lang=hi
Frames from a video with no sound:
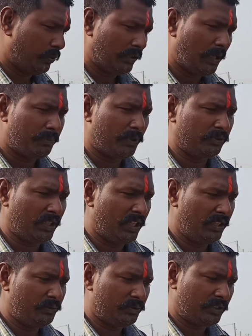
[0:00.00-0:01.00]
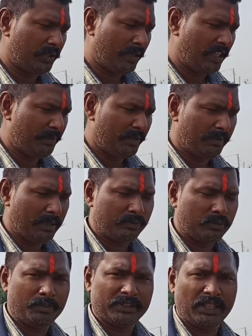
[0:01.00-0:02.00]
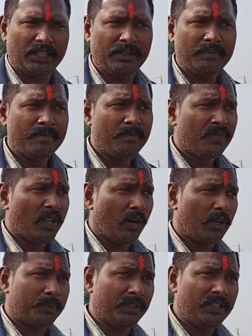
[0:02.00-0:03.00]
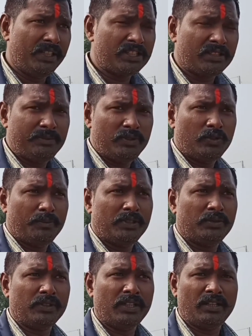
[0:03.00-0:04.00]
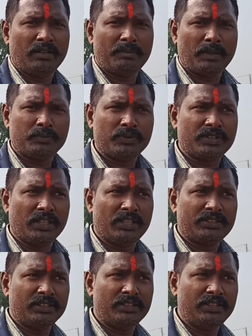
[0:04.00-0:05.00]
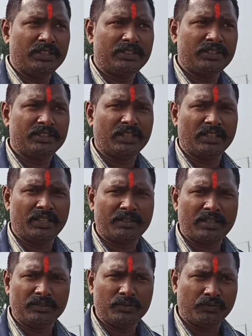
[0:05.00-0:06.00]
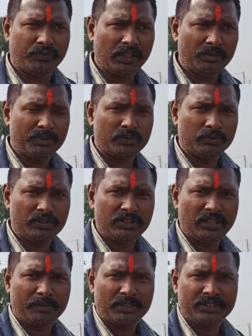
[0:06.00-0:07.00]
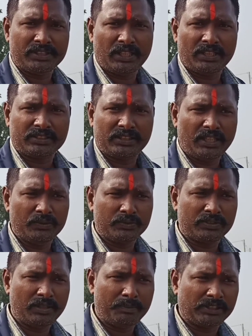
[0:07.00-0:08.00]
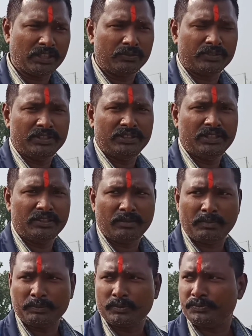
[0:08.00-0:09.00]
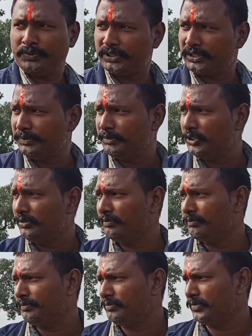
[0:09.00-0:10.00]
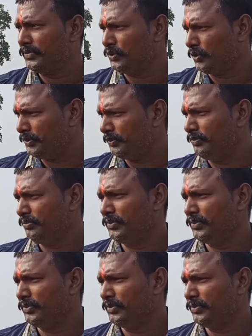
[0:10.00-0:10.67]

छोटा पौधा है उसके बारे में हम आपको बताएं और फिर नेक्स्ट वीडियो में जो है हम आपको चना से रिलेटेड चना का जो फल में सुंडी नामक कीड़ा लगता है उससे बचाव के लिए हम आपको फिर से भी जो भी